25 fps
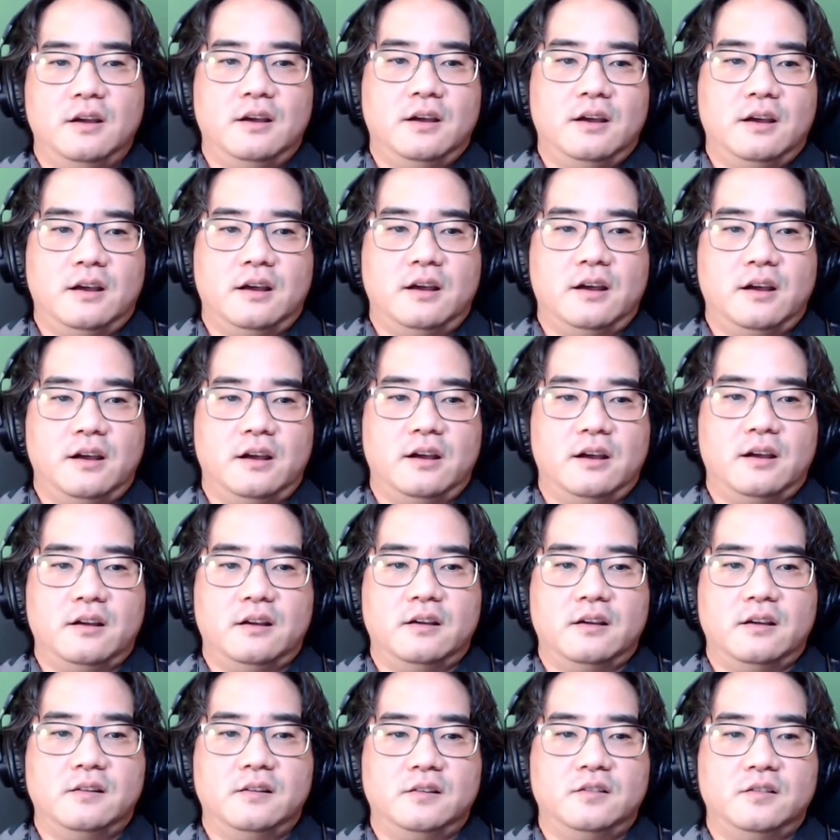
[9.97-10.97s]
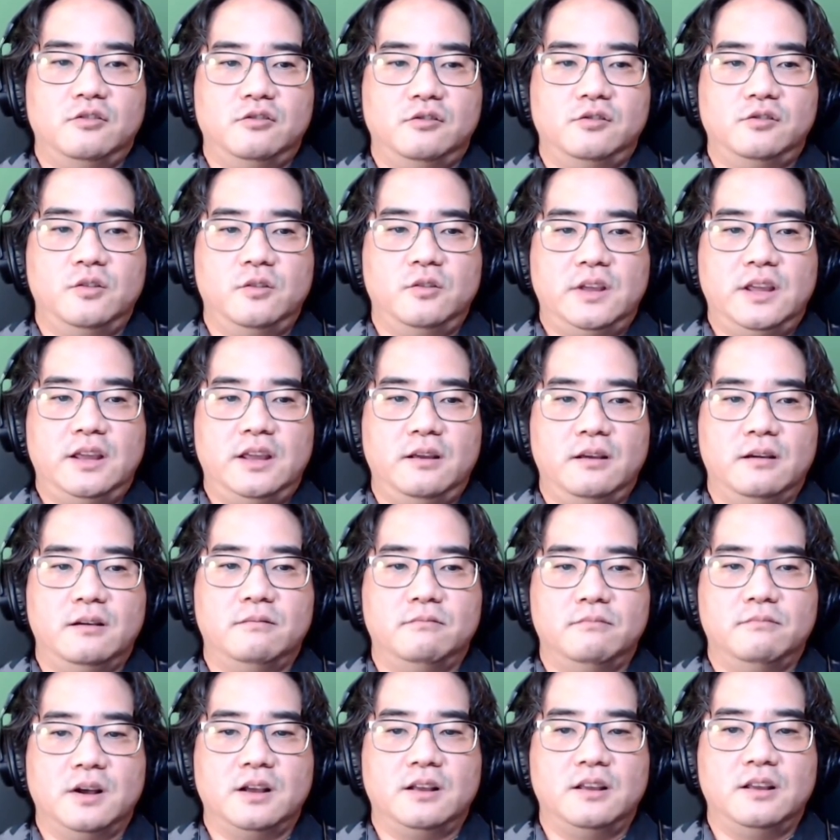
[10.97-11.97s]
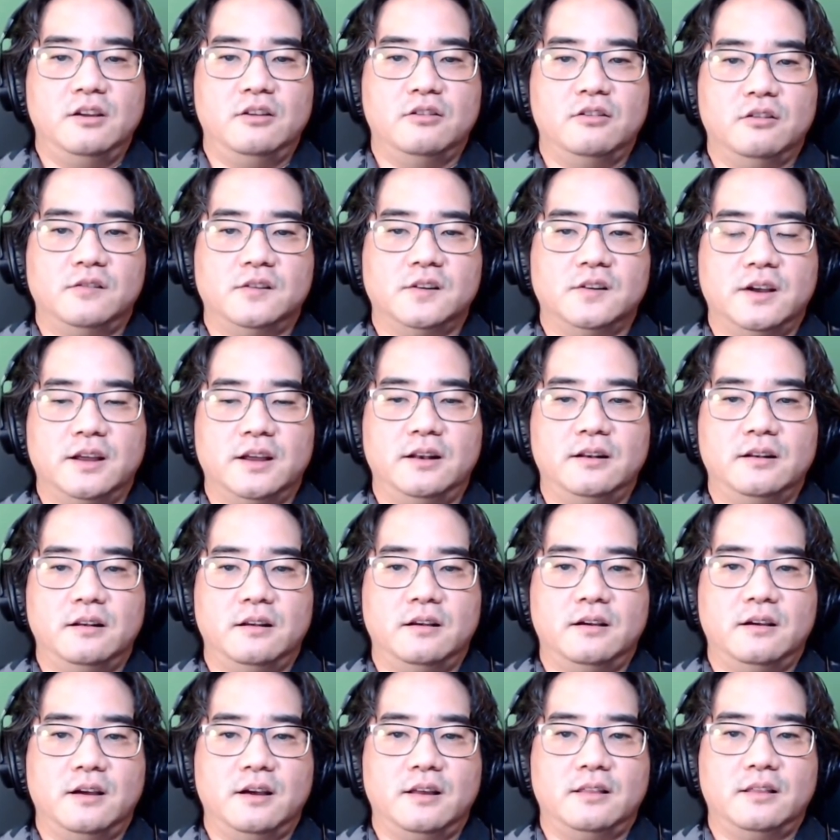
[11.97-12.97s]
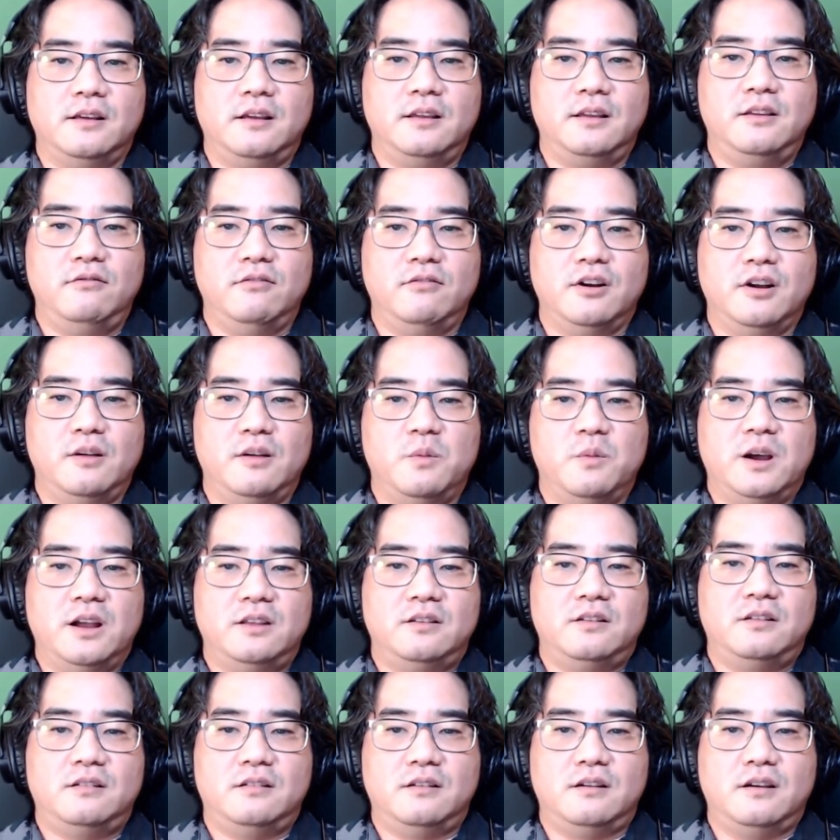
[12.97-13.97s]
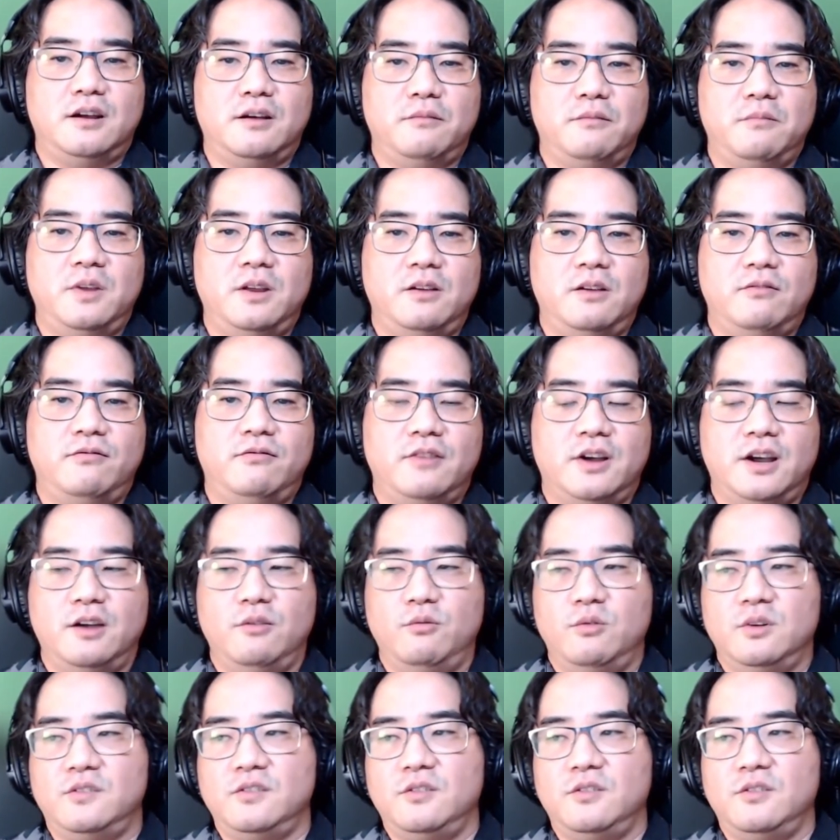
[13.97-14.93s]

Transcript: ー、こんばんは。なるべく、えー、